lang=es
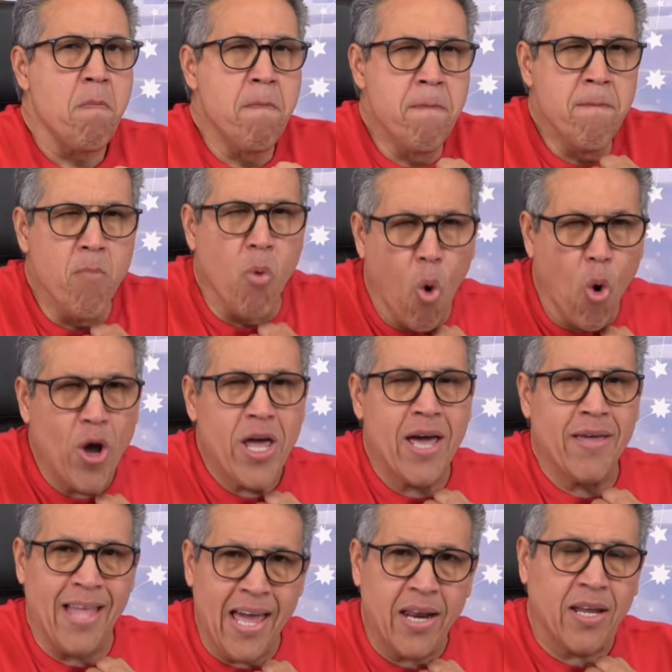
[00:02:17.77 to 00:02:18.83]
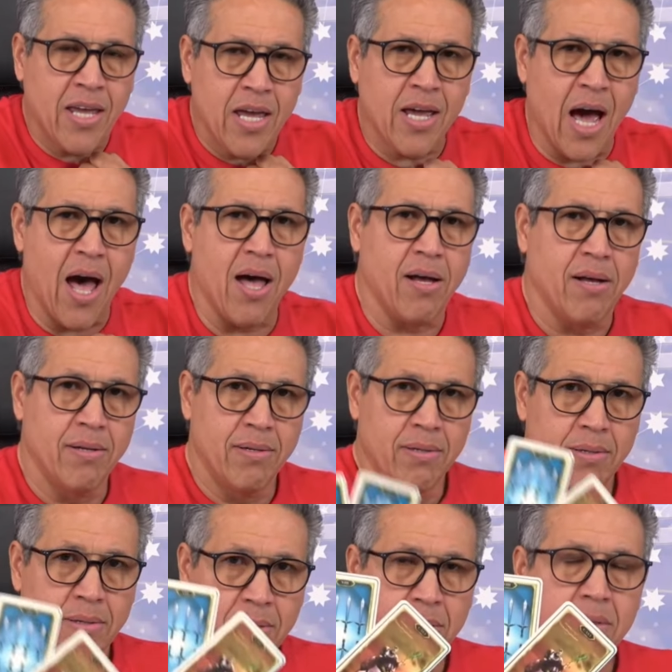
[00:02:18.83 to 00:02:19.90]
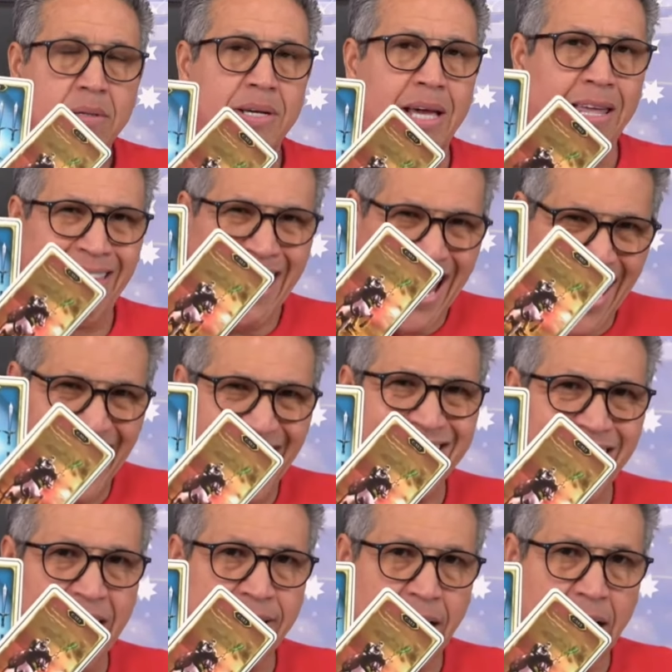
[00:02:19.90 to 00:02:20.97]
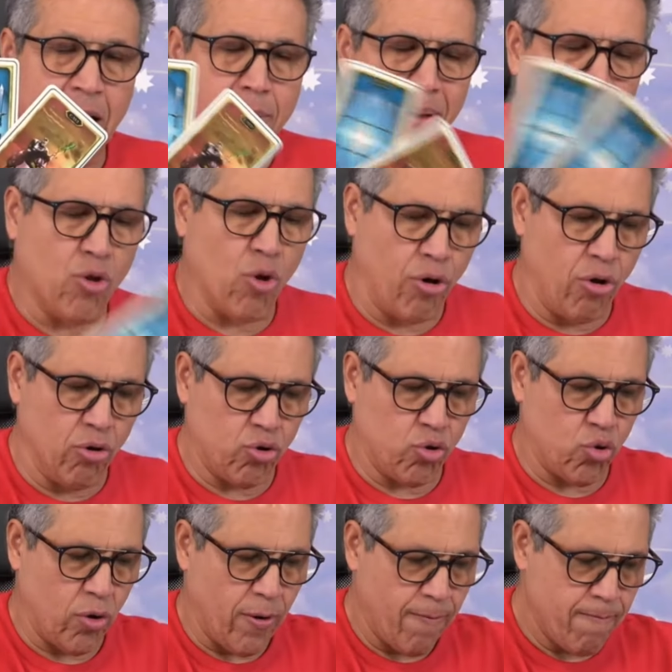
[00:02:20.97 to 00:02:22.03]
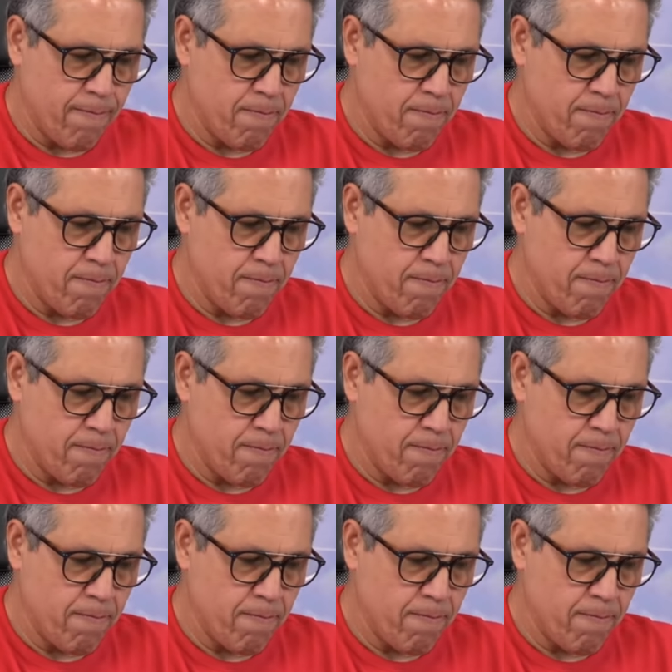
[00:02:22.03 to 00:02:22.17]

muy enérgica que tienes que salir victorioso.